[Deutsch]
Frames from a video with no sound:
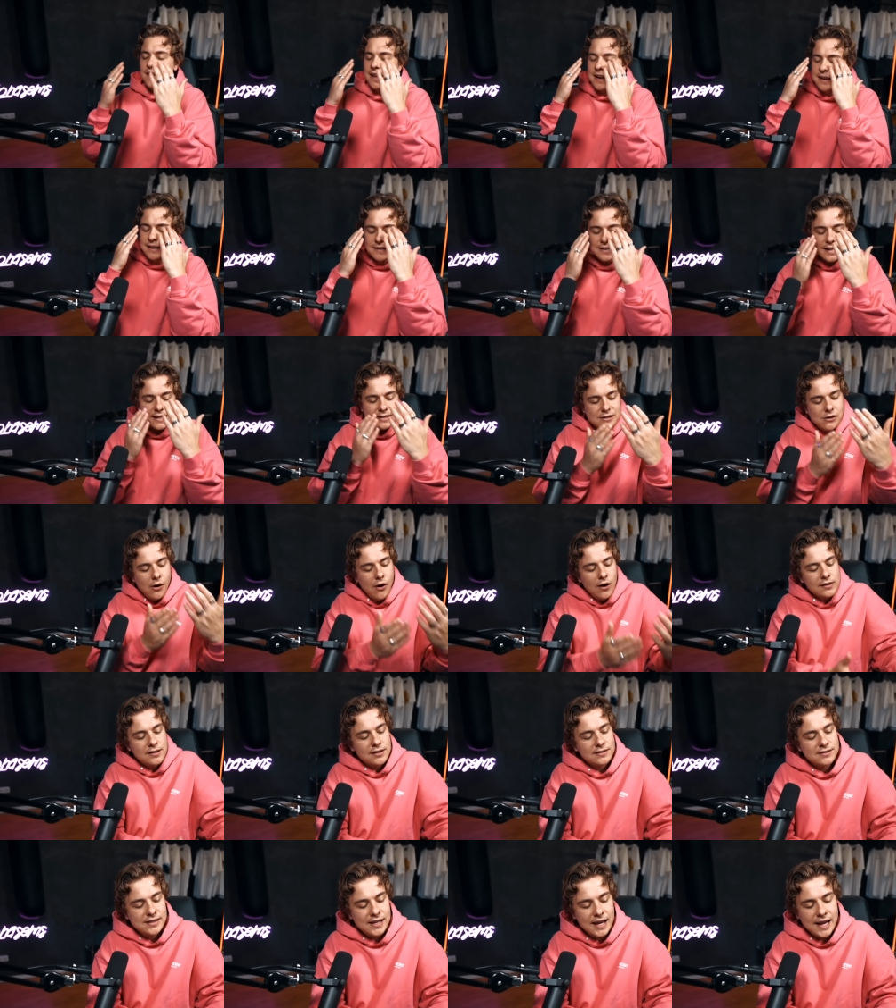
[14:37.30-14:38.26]
Wenn das
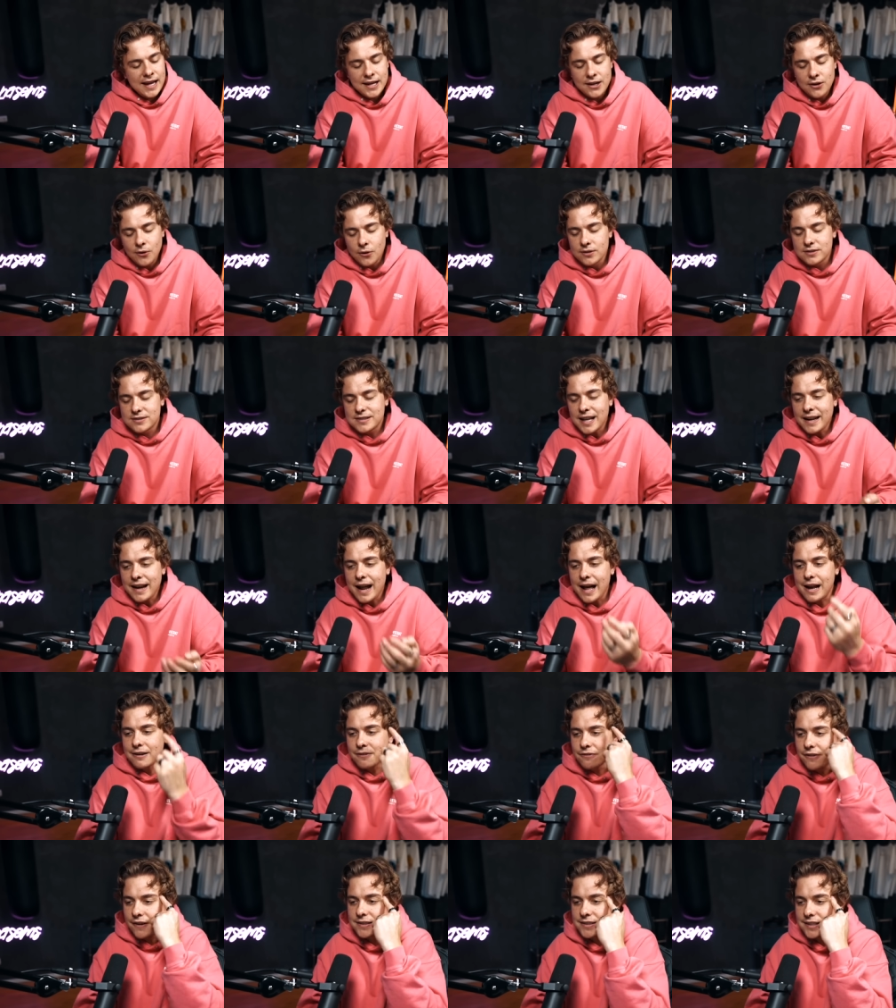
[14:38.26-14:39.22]
Leute sehen und dann
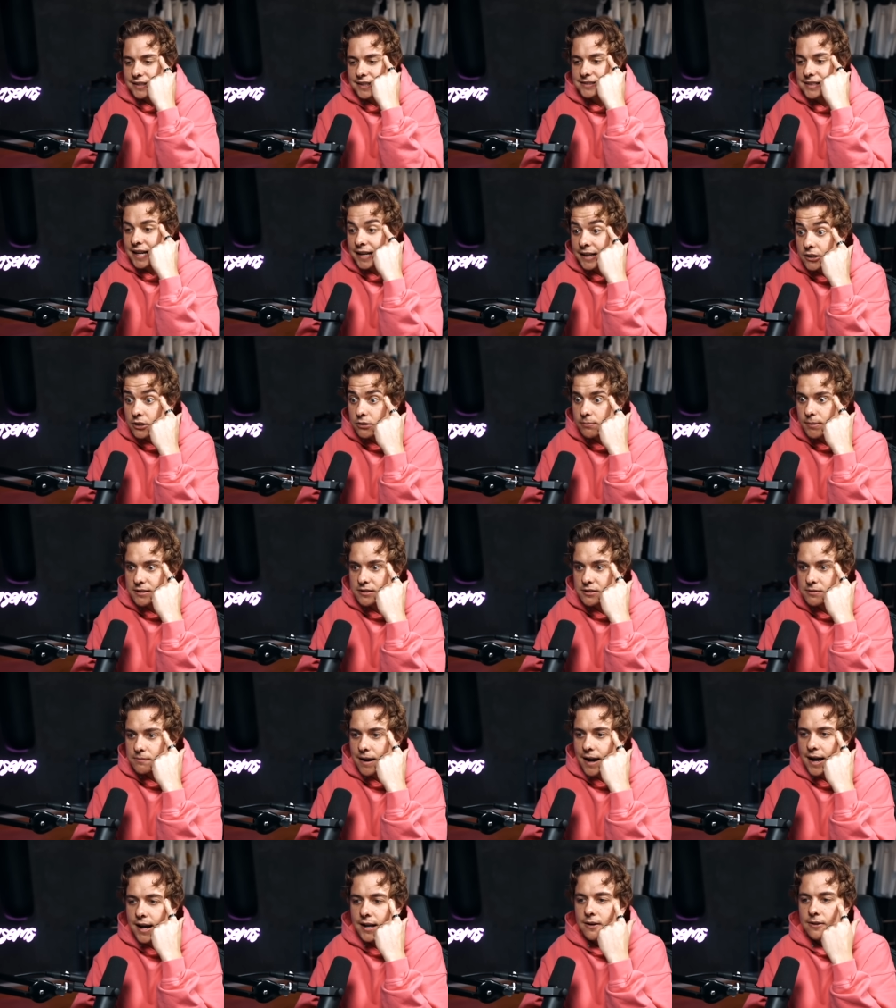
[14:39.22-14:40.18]
anfangen, sich Gedanken darüber zu
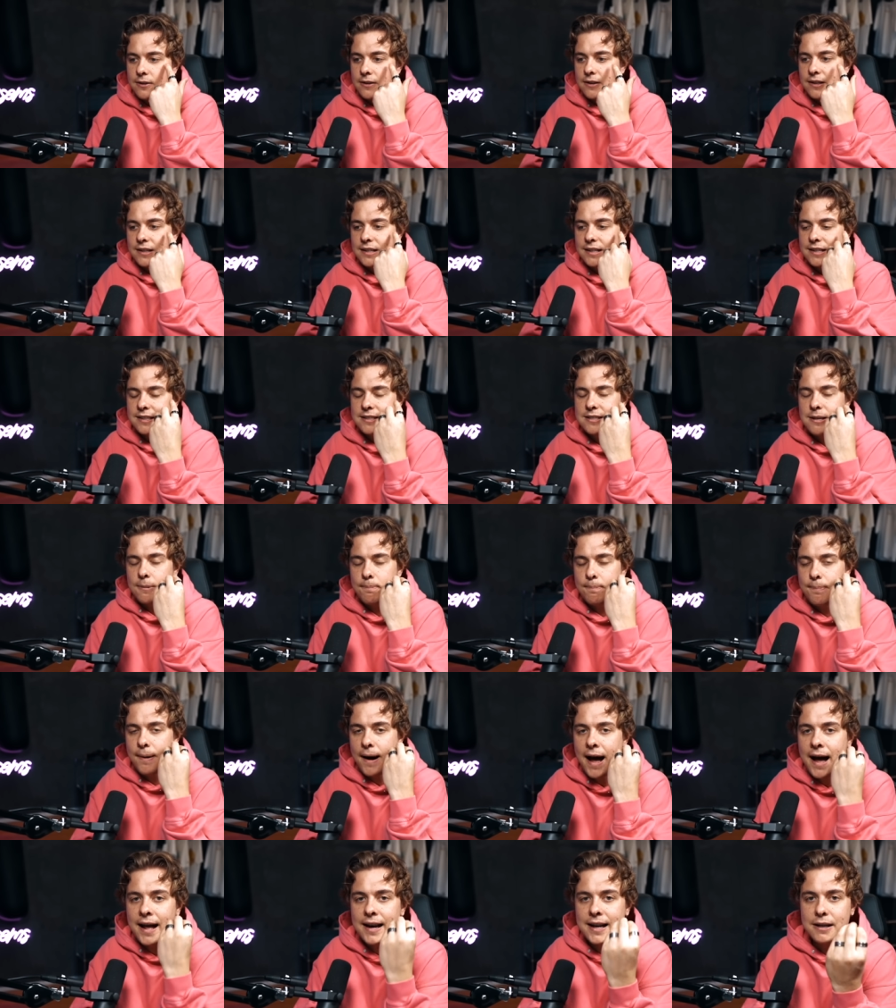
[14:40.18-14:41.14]
machen und, in diese
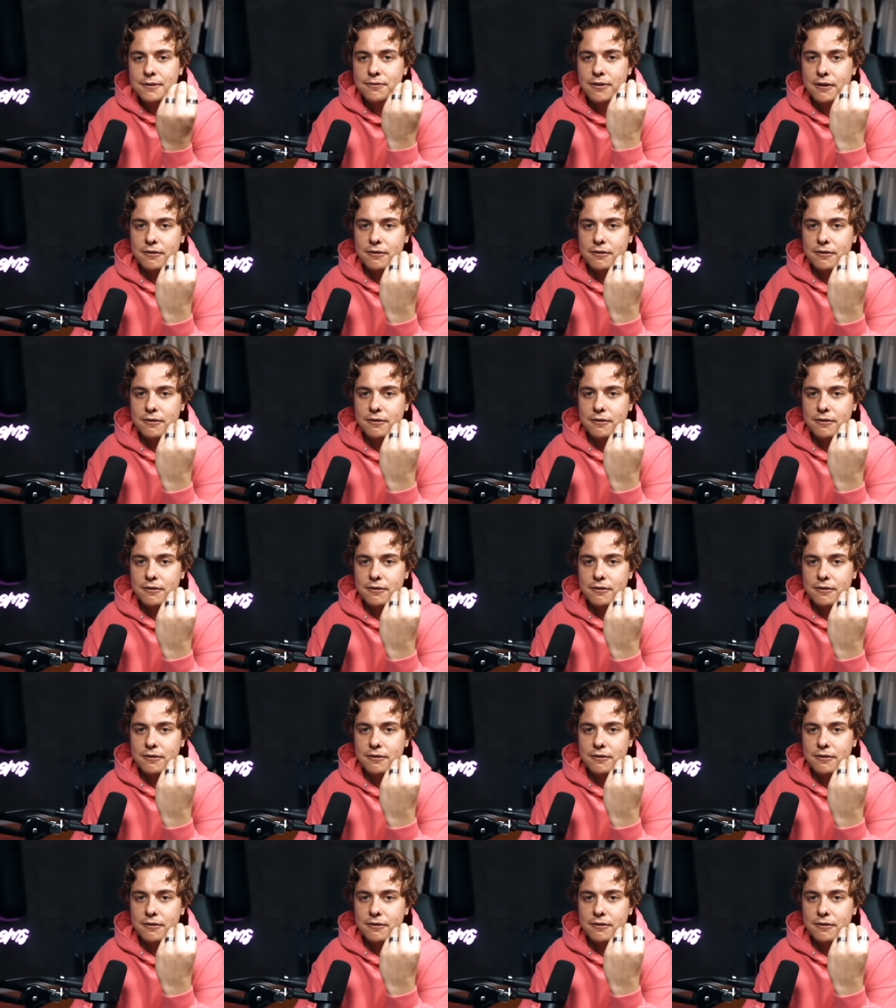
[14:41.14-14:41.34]
Panik